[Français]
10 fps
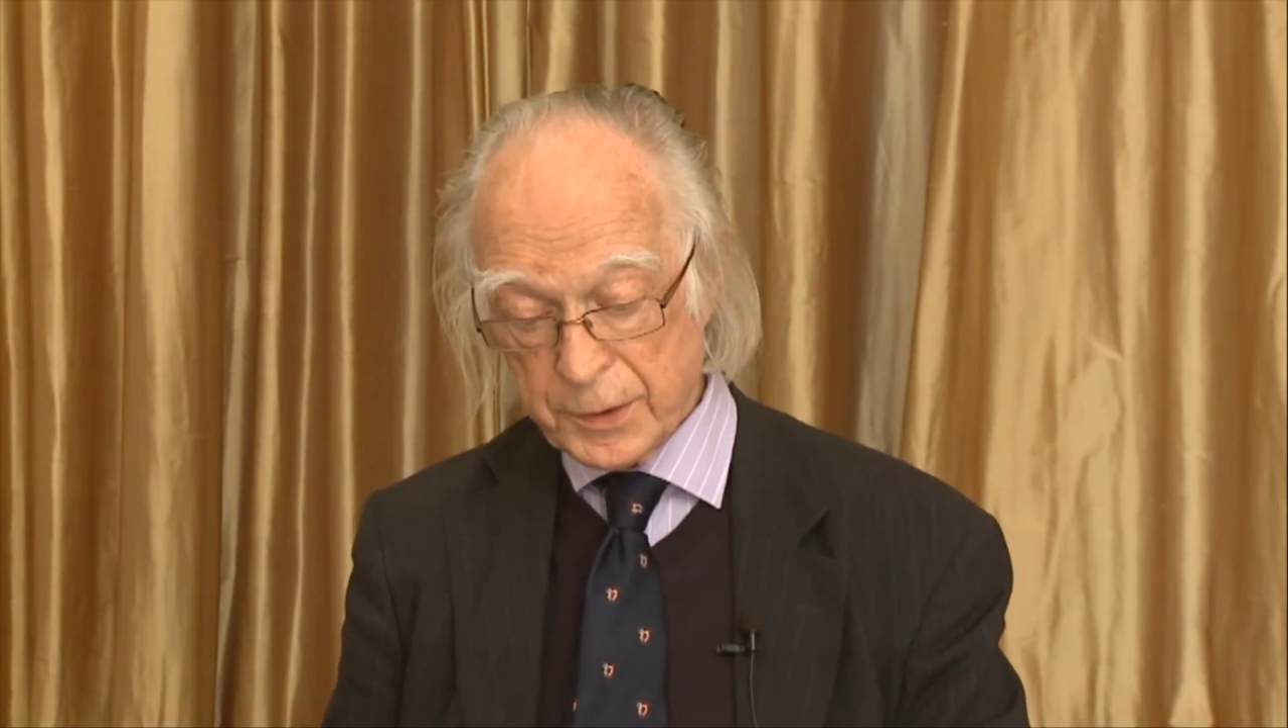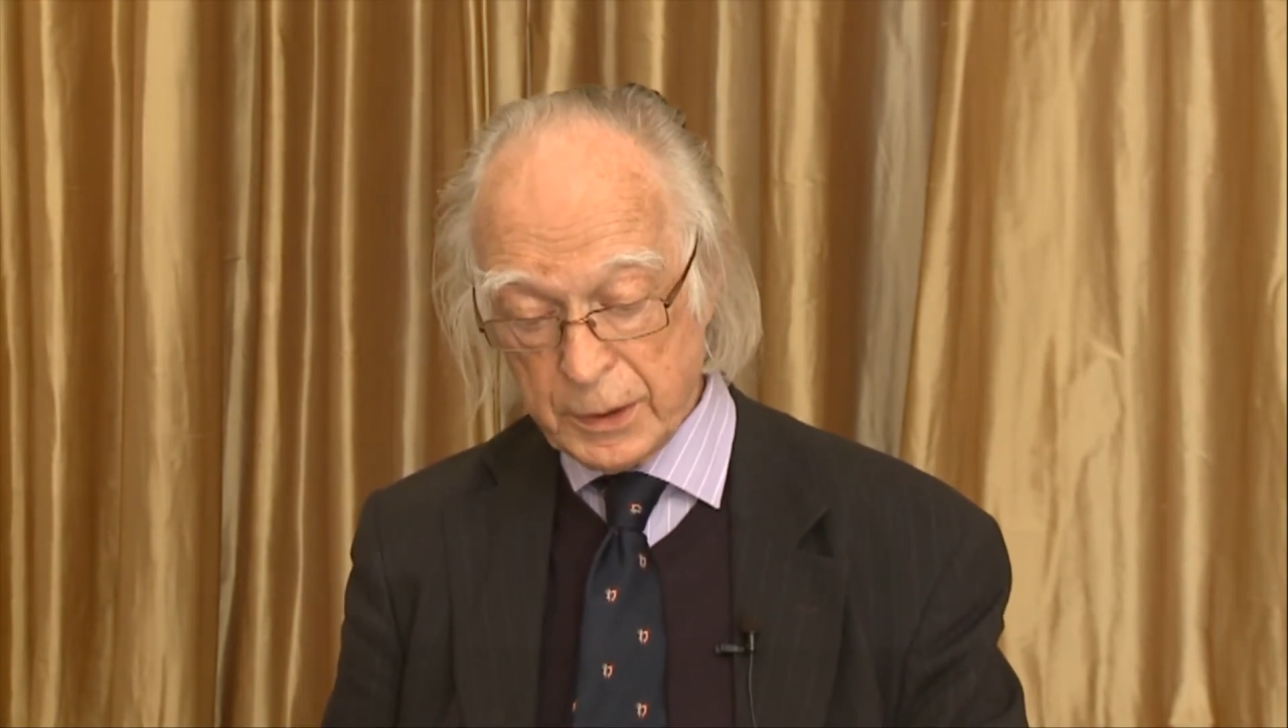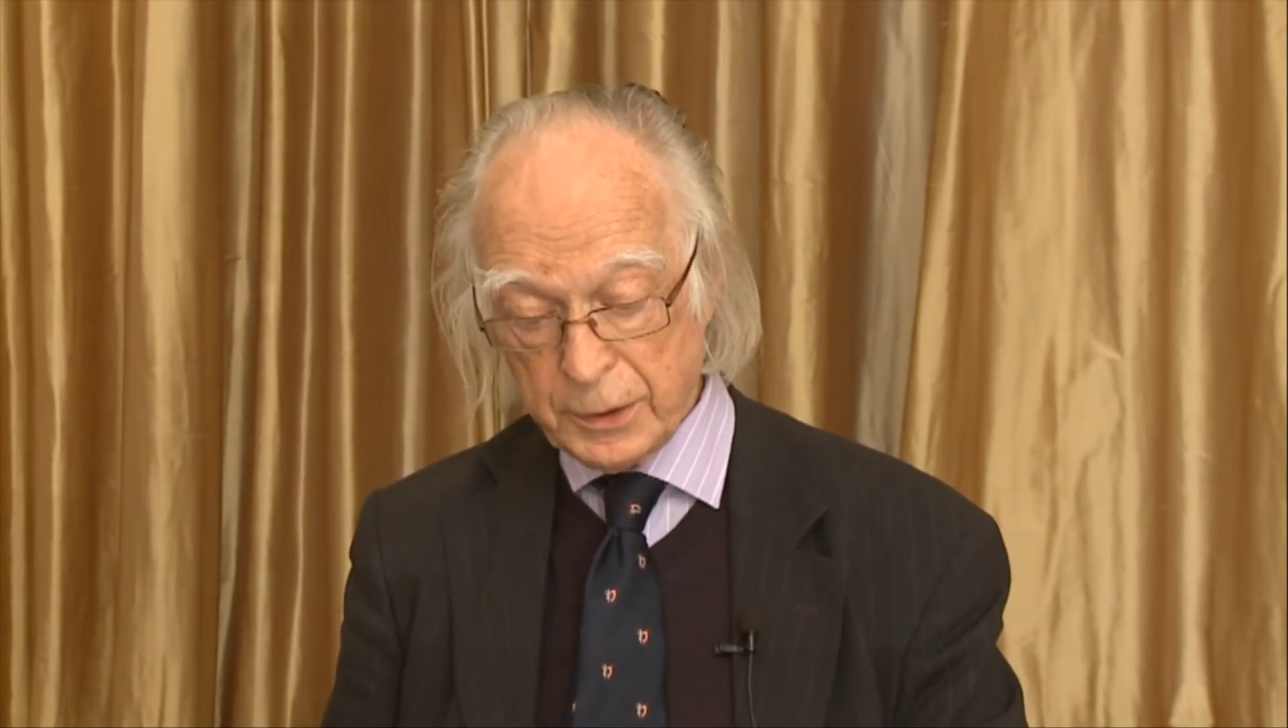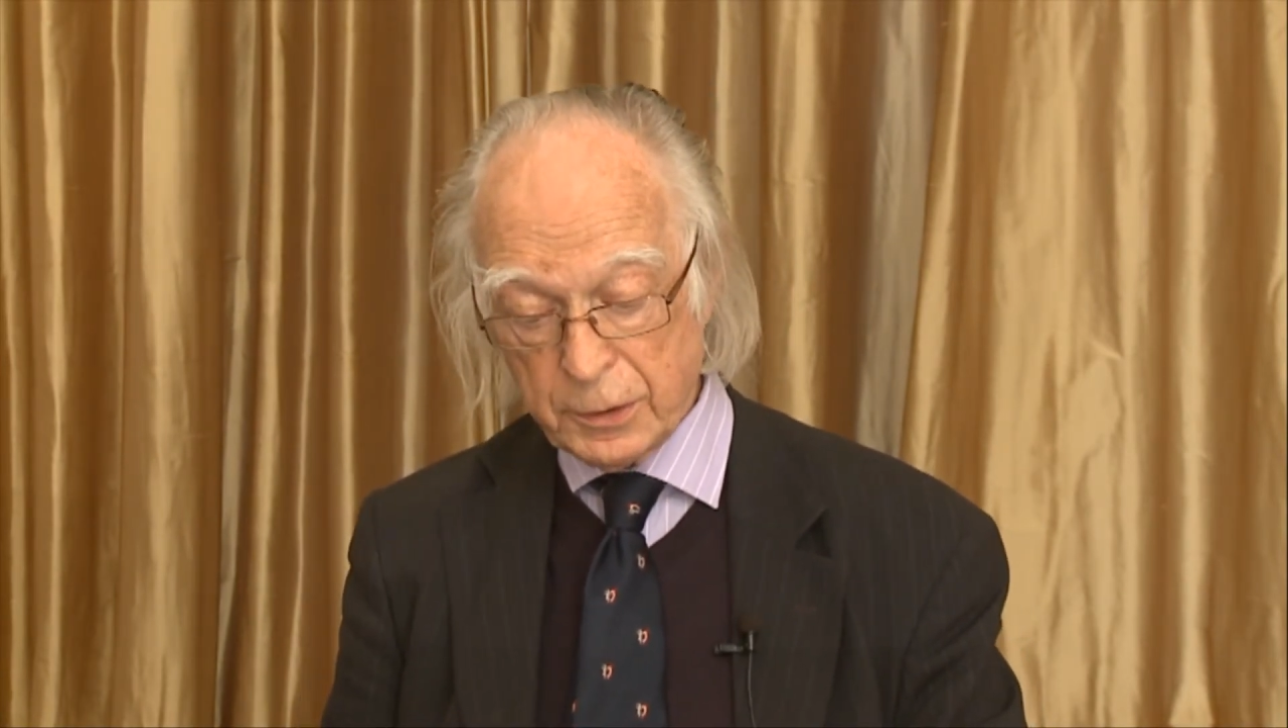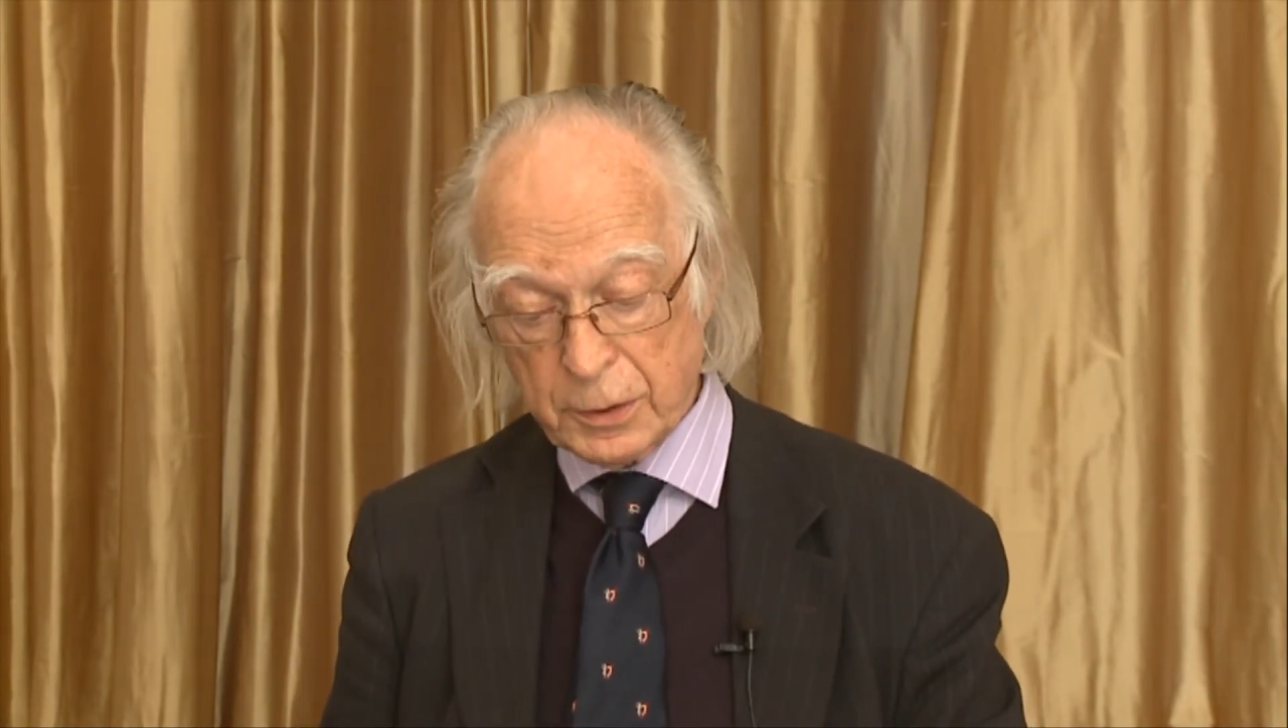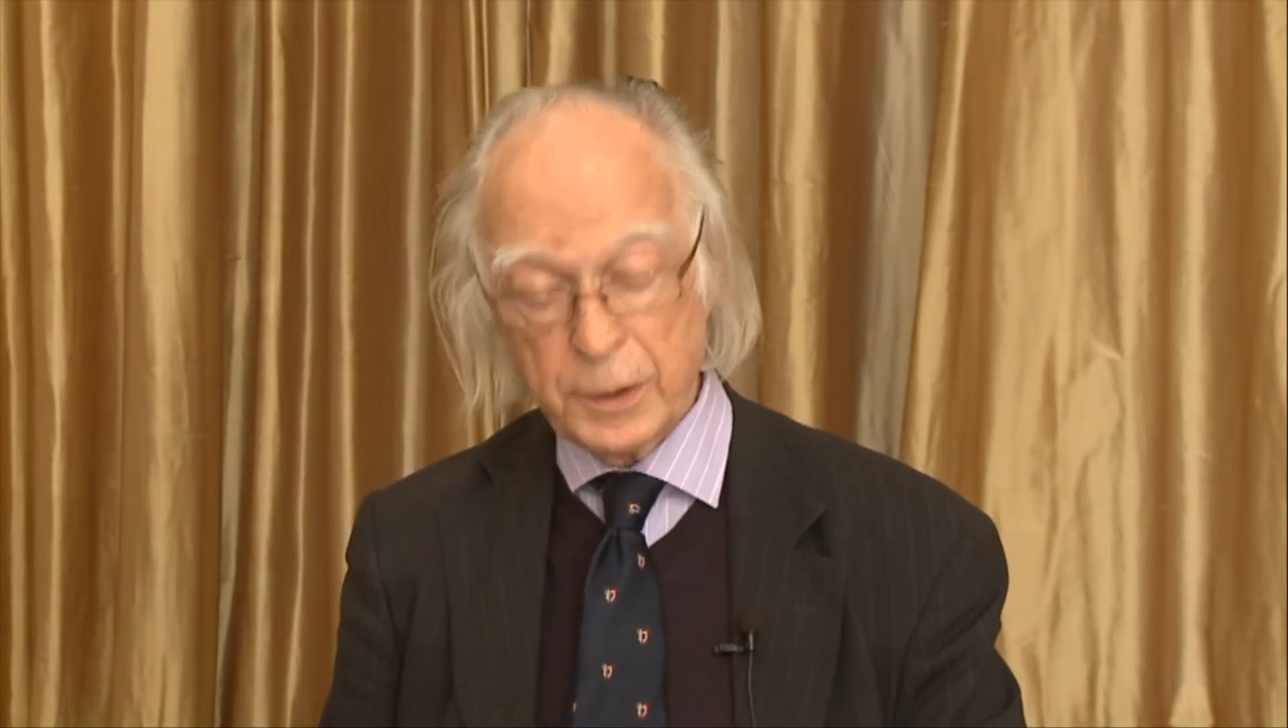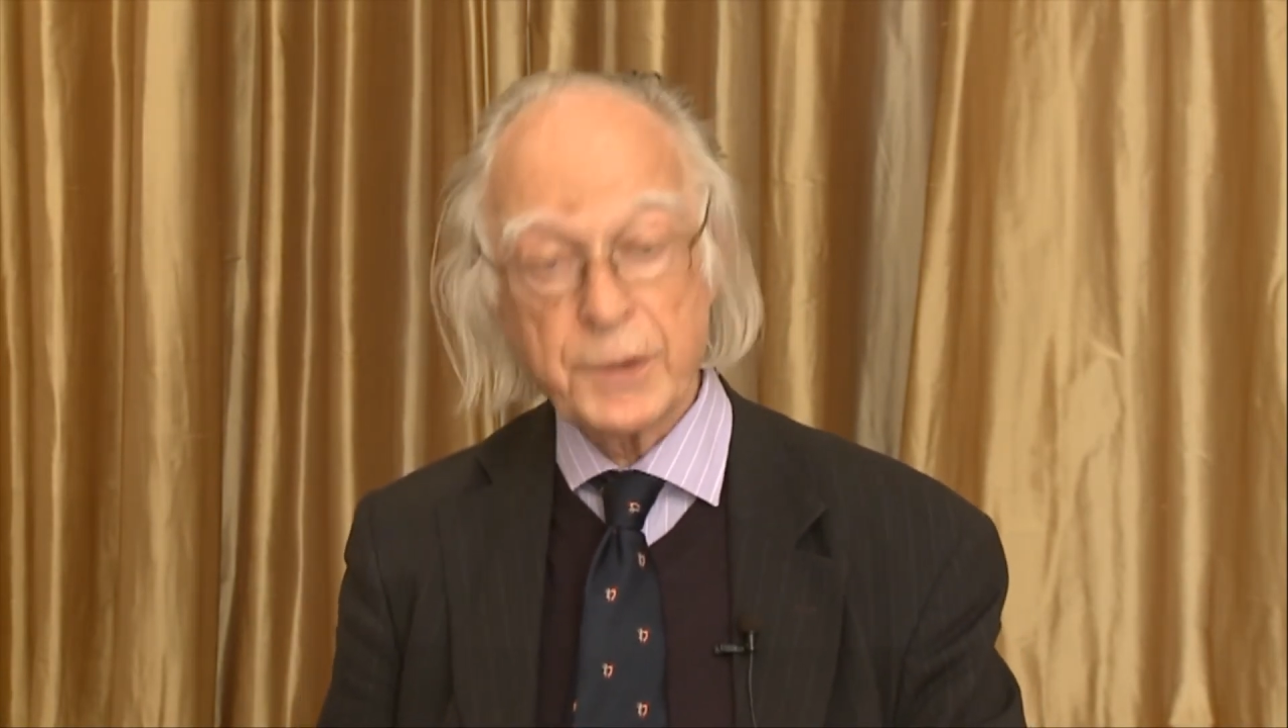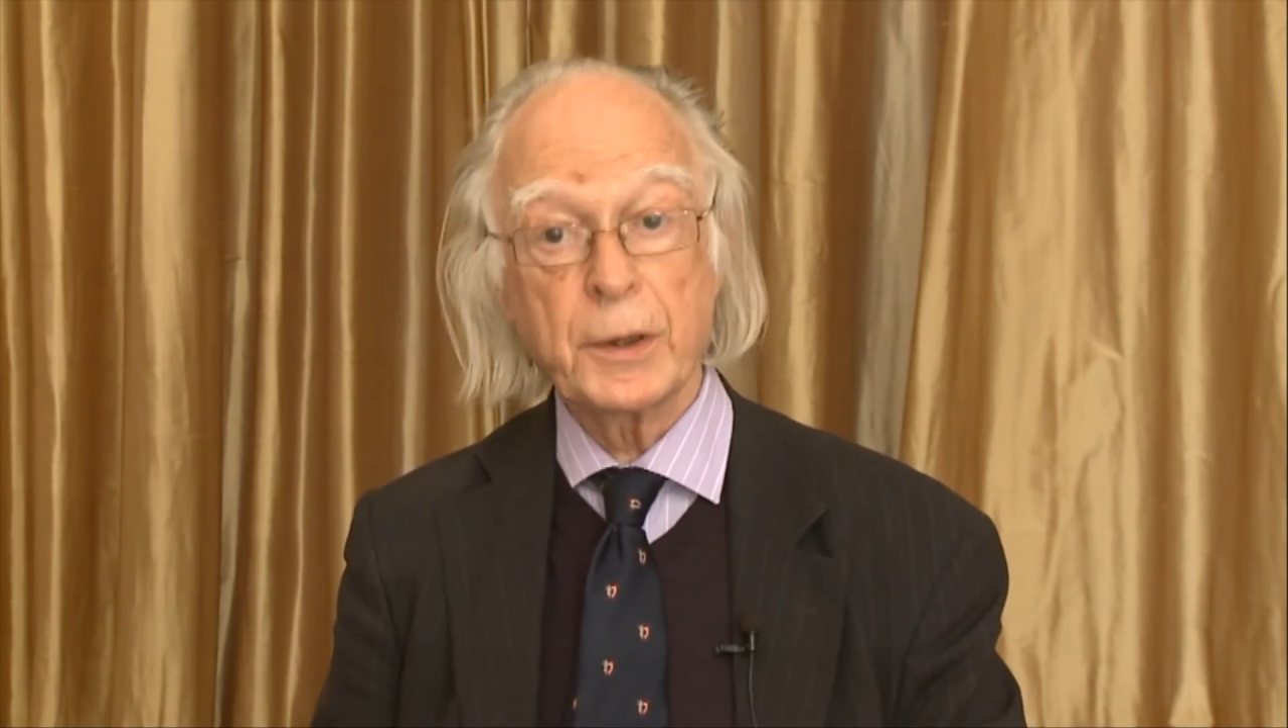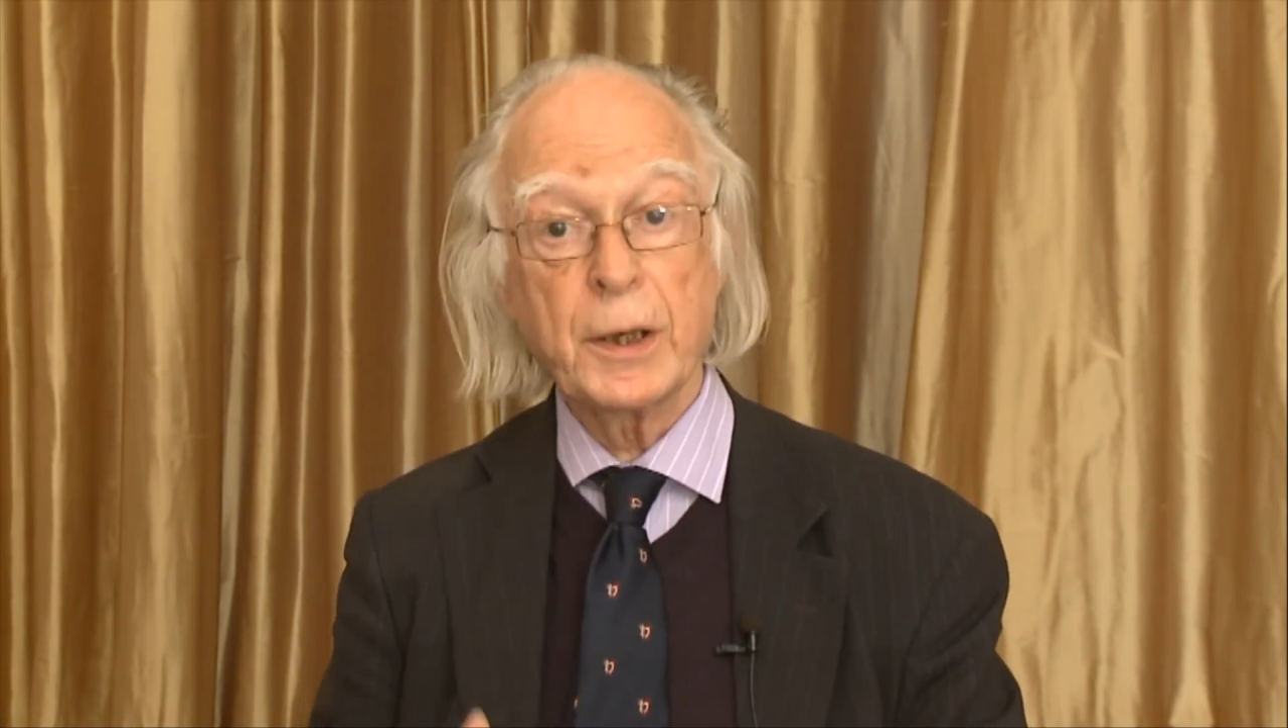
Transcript: il était très en